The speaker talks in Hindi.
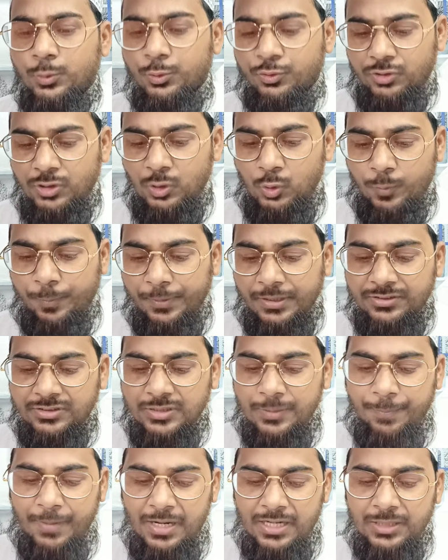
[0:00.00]
बाद उसके ऊपर
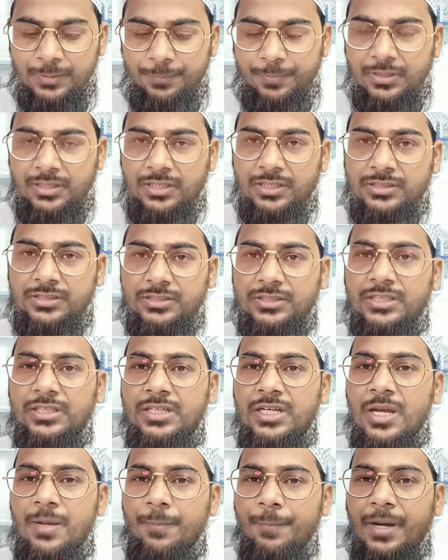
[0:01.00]
से पानी पी लीजिए
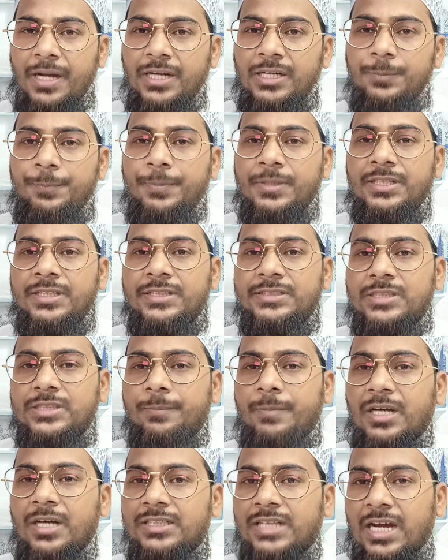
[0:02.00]
पानी पीने के
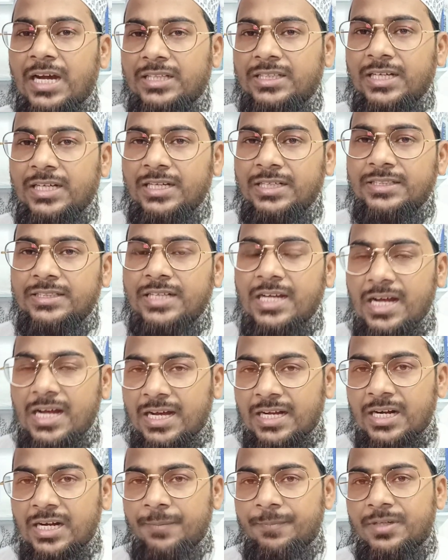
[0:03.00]
बाद आधा घंटा
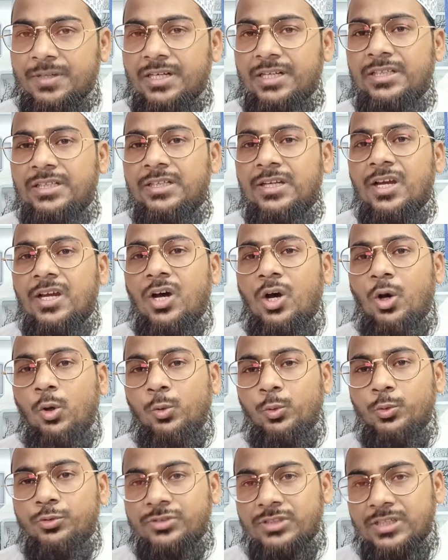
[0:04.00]
आराम करें
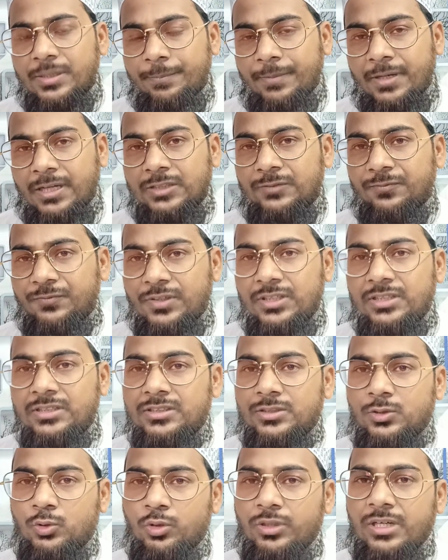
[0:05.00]
और उसके बाद फिर
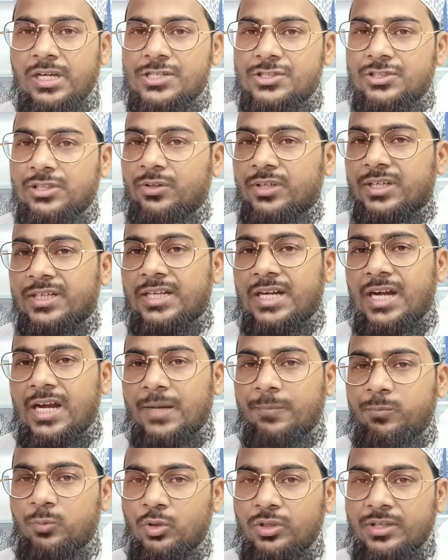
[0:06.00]
जो नाश्ता वगैरह
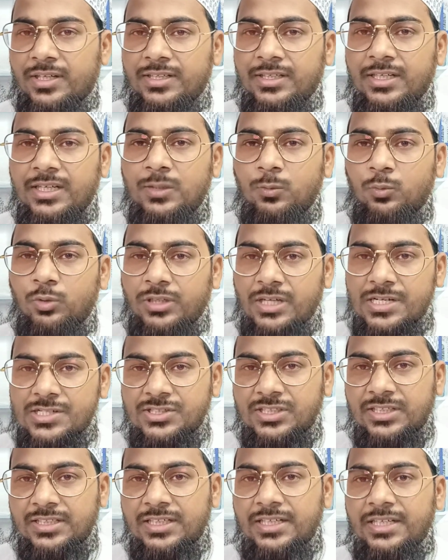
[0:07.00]
आपको करना है वो
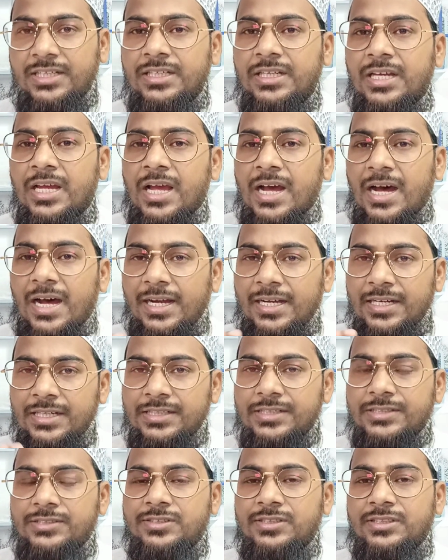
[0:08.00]
नाश्ता करें अगर
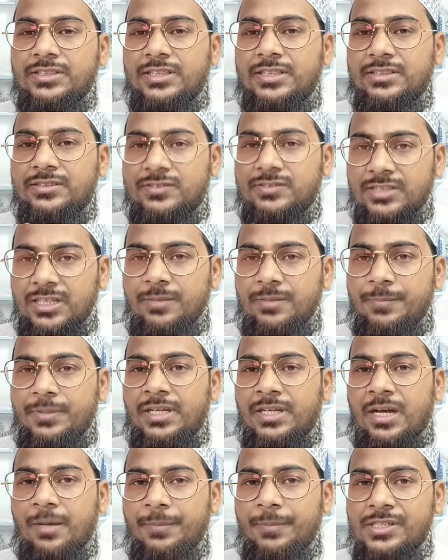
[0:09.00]
किसी के सर
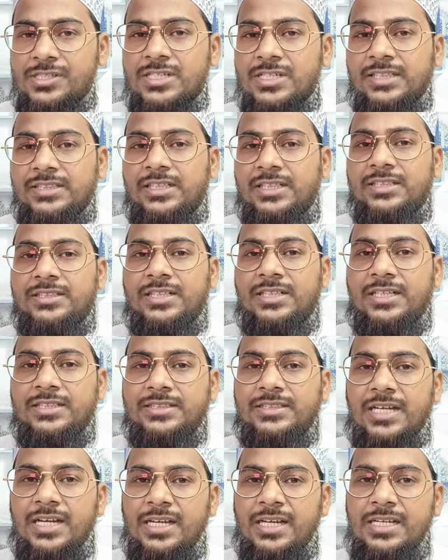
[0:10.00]
में हमेशा दर्द
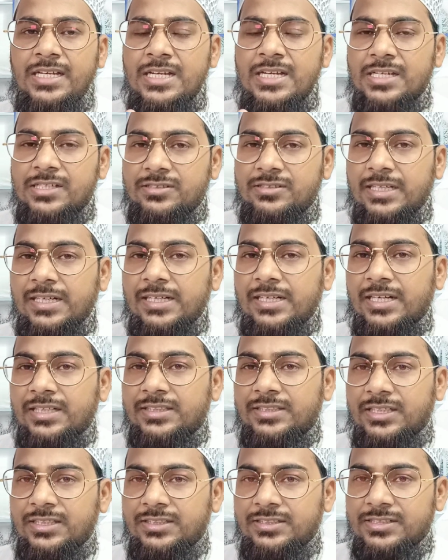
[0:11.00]
रहता है सर का
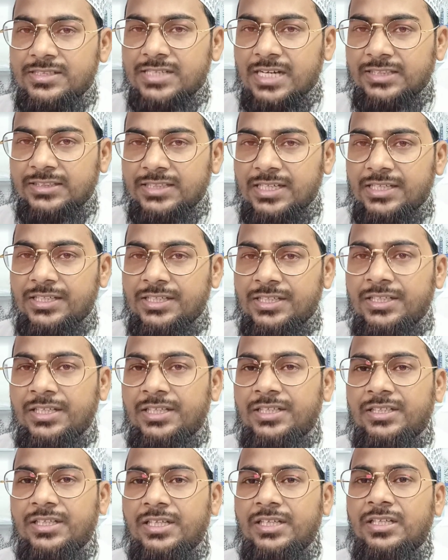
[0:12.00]
दर्द जाता ही
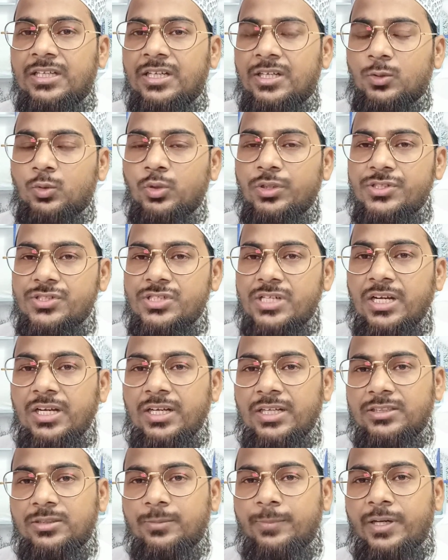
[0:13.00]
नहीं है तो इन
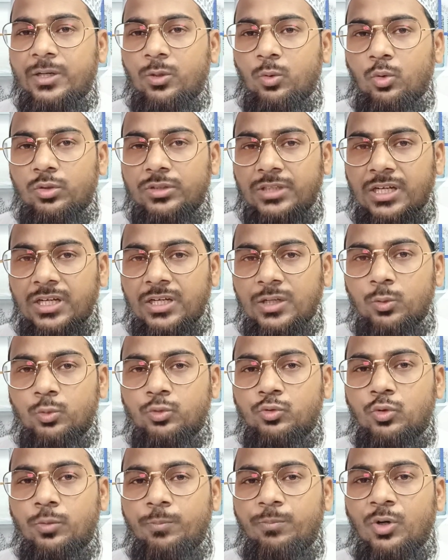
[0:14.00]
तबारक ताली
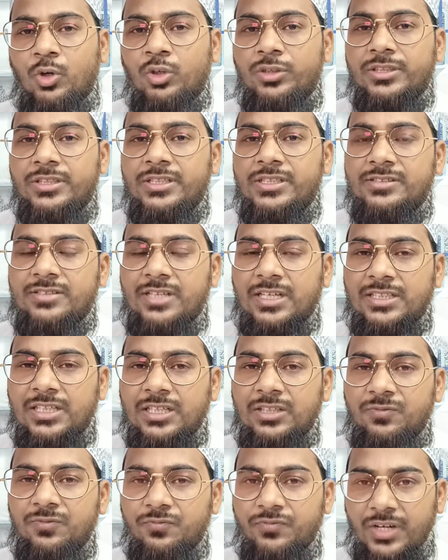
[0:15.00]
उसको बहुत ही
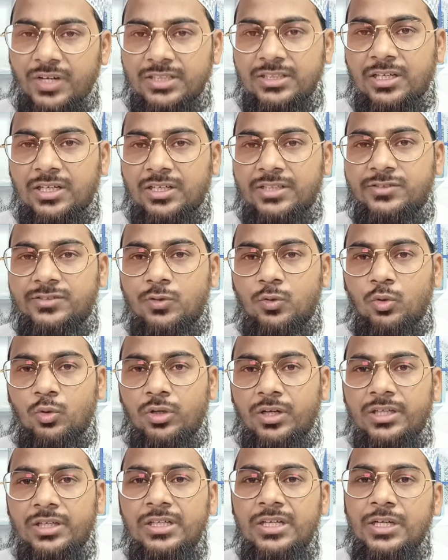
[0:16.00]
ज़्यादा फ़ायदा हासिल
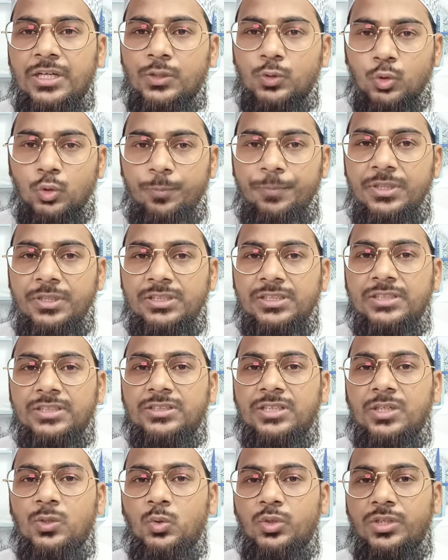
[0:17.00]
होगा तो उम्मीद
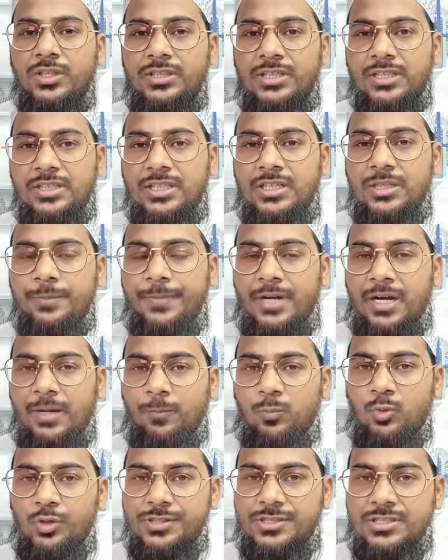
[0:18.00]
करता हूँ कि ये क्लिप
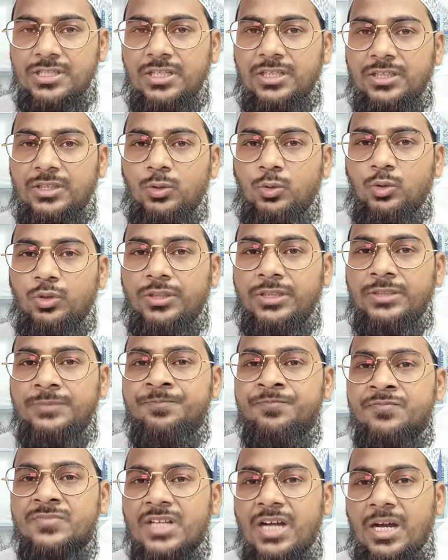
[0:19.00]
आपको अच्छी लगी होगी
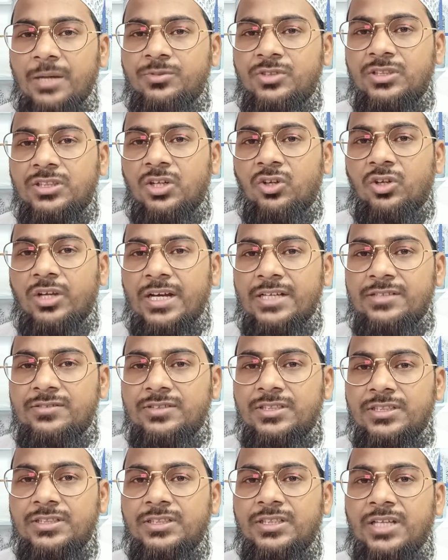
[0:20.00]
आपसे
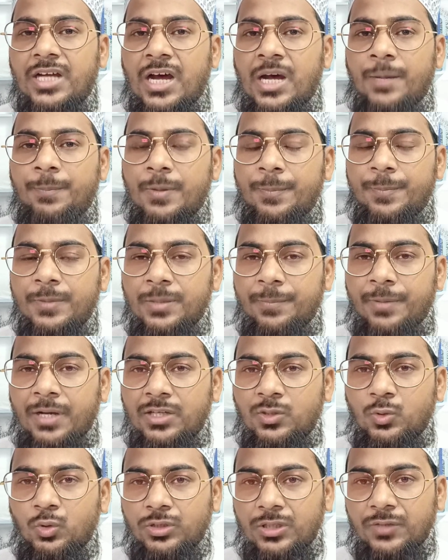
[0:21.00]
दरख्वास्त है कि आप अपने
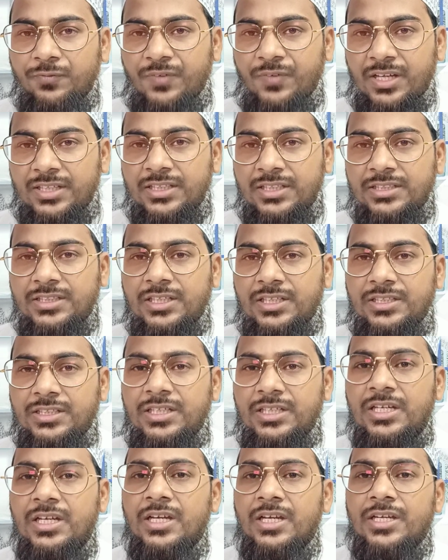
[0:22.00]
भाइयों के फ़ायदे के
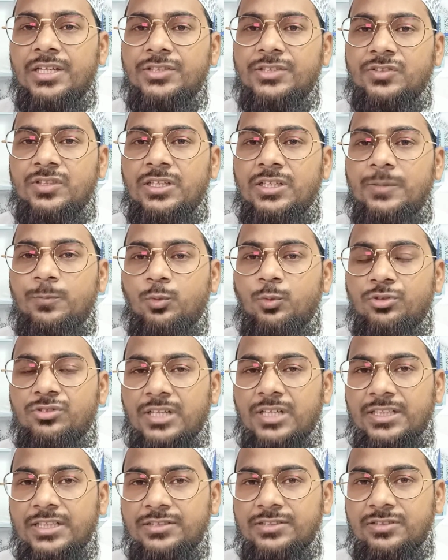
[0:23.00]
लिए इस क्लिप को
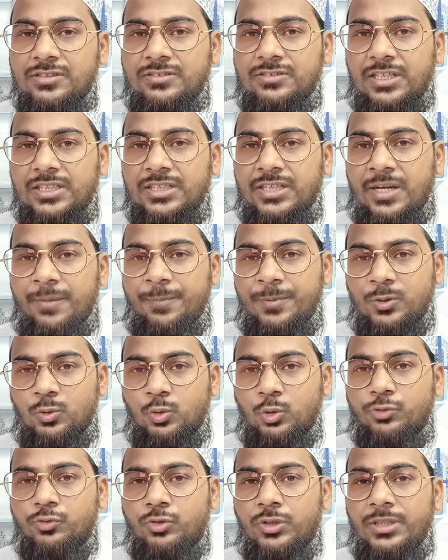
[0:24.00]
ज़्यादा से ज़्यादा अपने
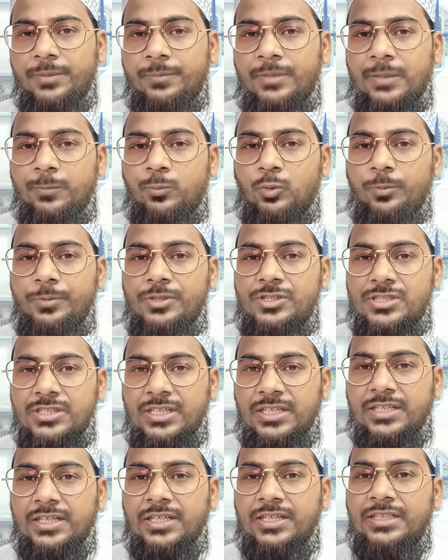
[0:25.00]
दोस्तों अहबाब को भी
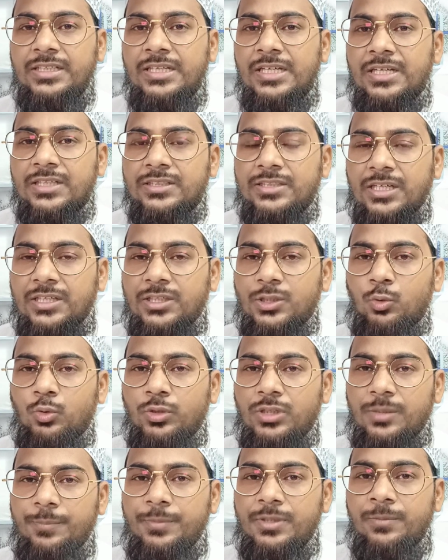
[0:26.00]
शेयर करें ताकि
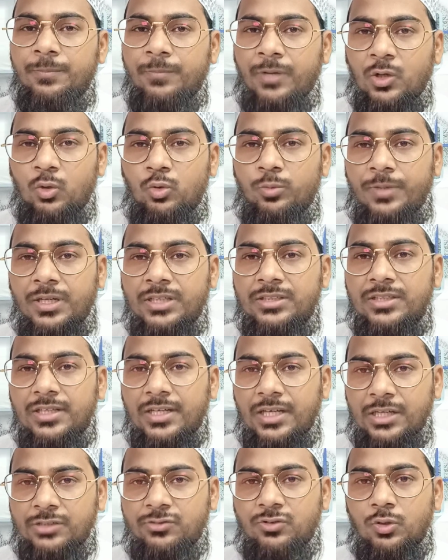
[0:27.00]
उन्हें भी मालूम
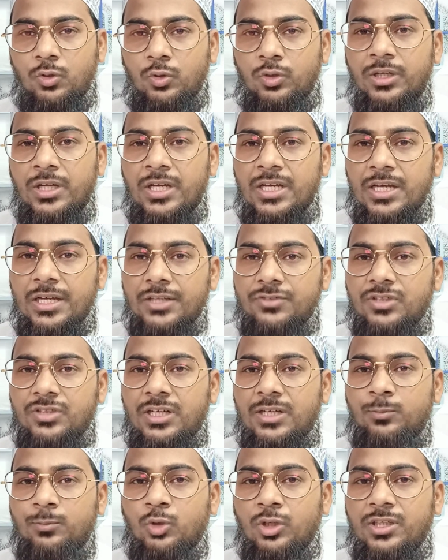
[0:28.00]
हासिल हों
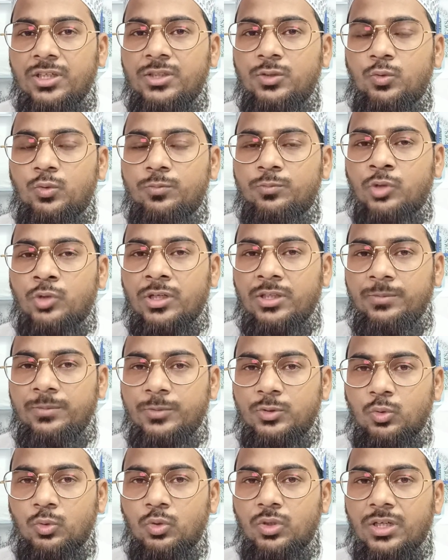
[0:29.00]
असलकम
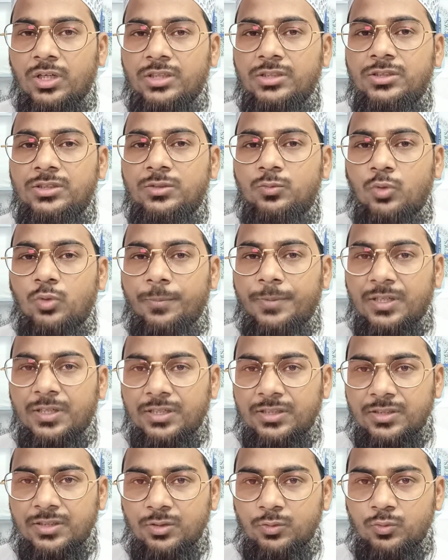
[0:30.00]
वरहमल
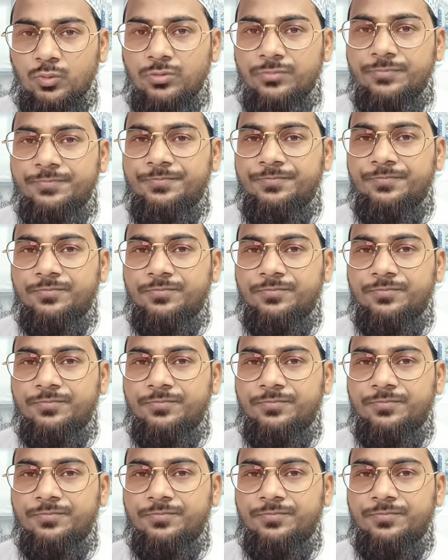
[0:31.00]
वर्का